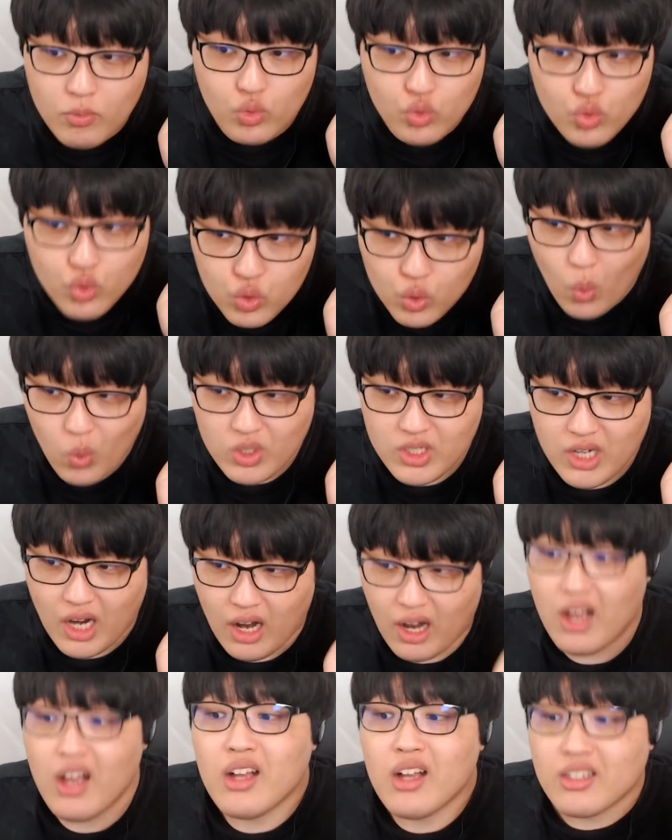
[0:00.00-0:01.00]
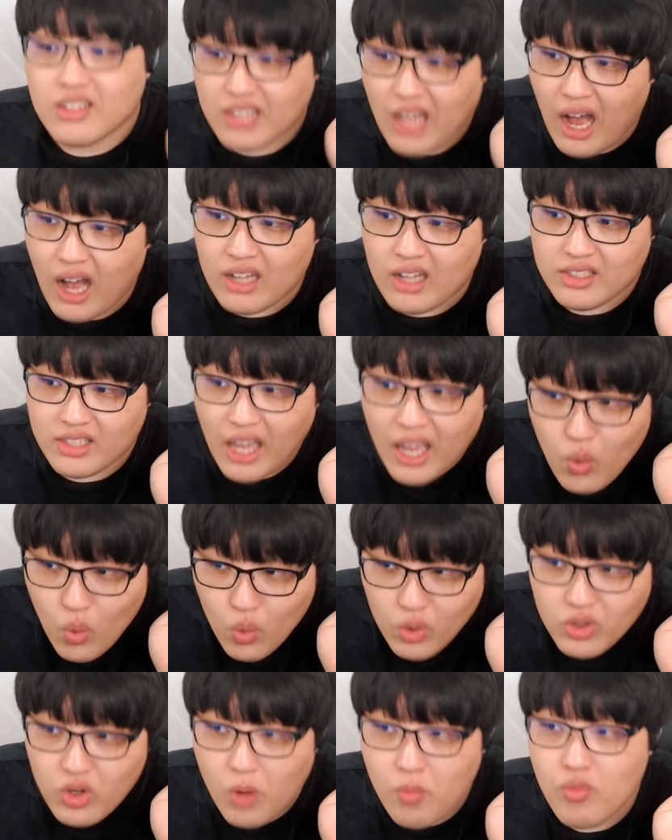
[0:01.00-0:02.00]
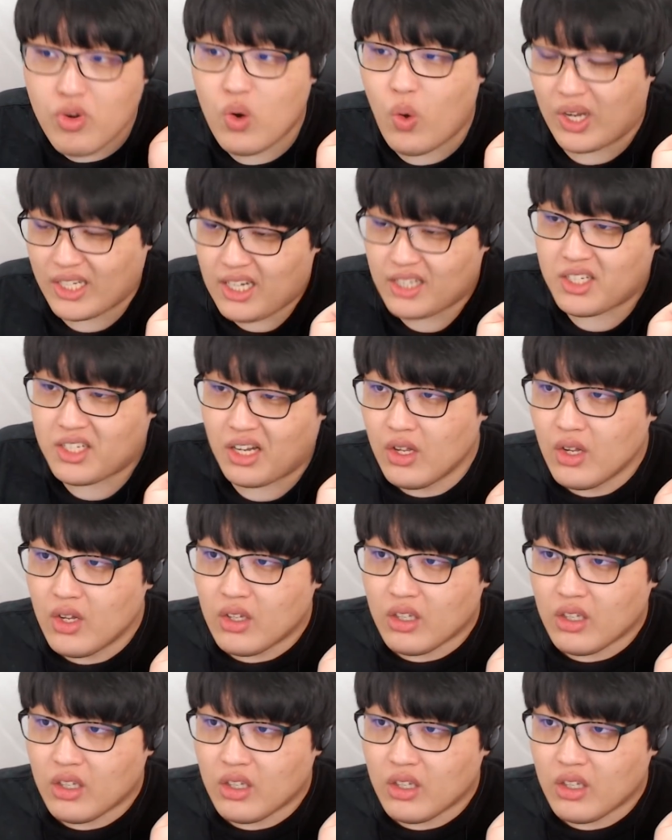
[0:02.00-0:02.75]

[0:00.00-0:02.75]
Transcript: 운동장, 4. 새로운 건물 화장실